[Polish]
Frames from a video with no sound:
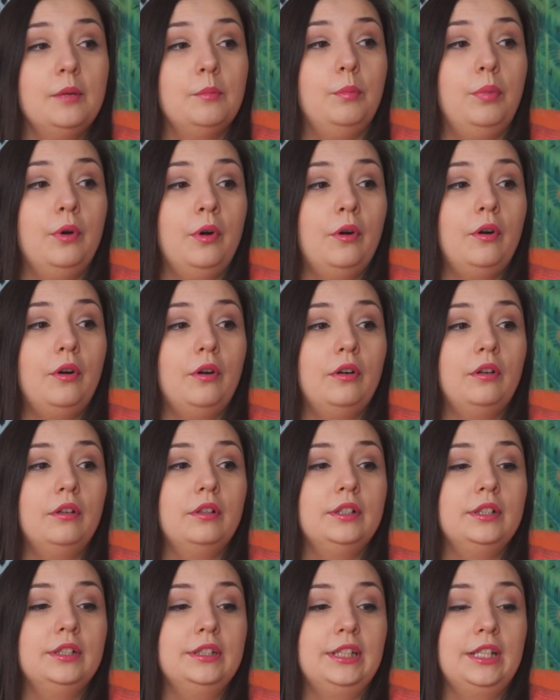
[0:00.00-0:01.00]

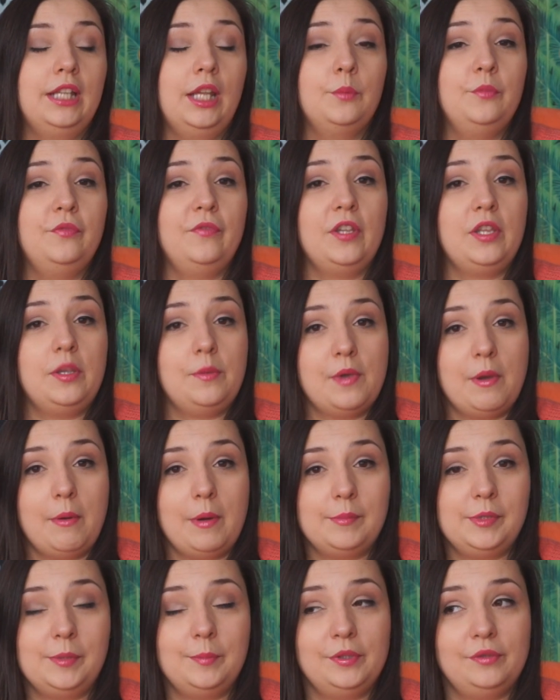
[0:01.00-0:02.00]
bo e, tak jak mówię, nie
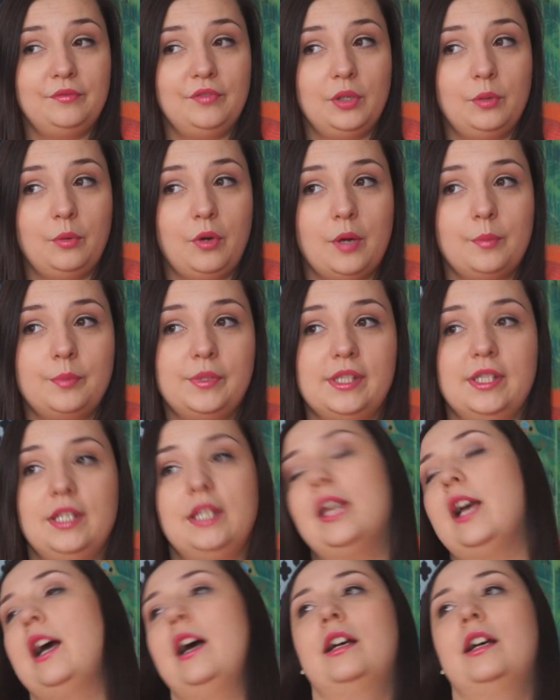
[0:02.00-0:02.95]
miałam zbyt wielu opcji,